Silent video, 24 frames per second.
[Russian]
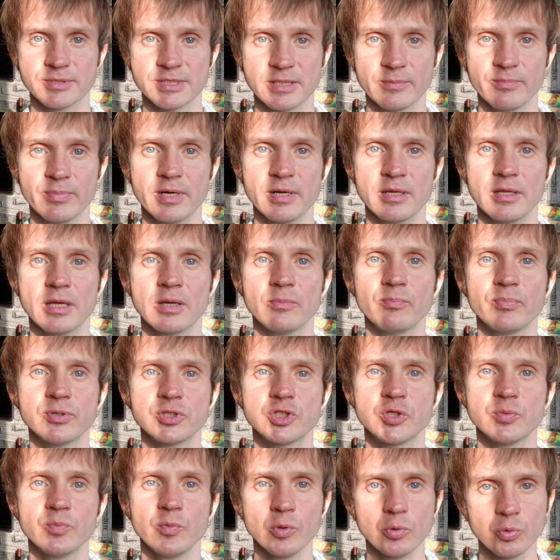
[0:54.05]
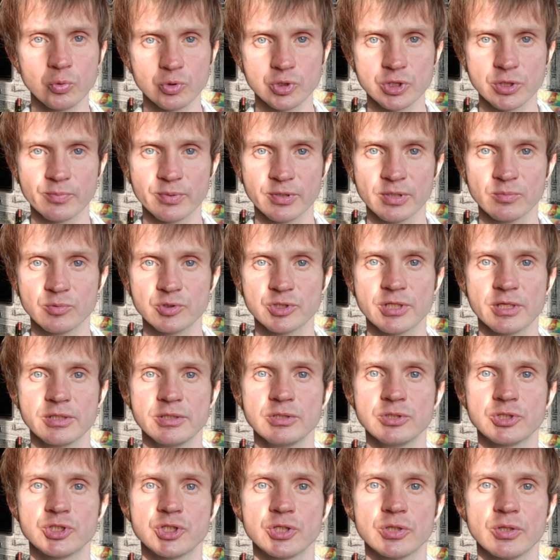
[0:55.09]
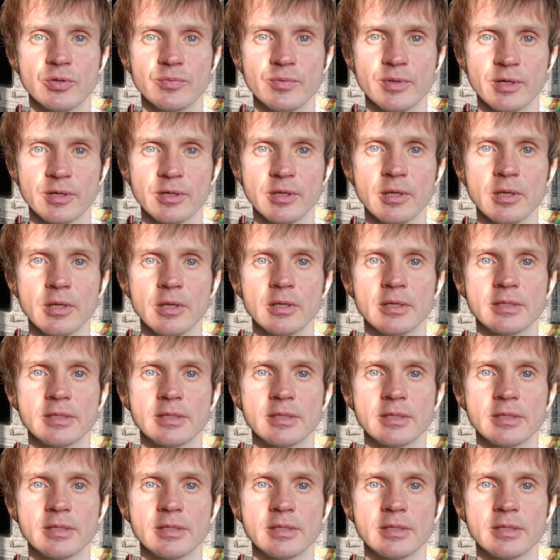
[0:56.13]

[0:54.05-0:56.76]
С напарником почему лучше? Потому что один человек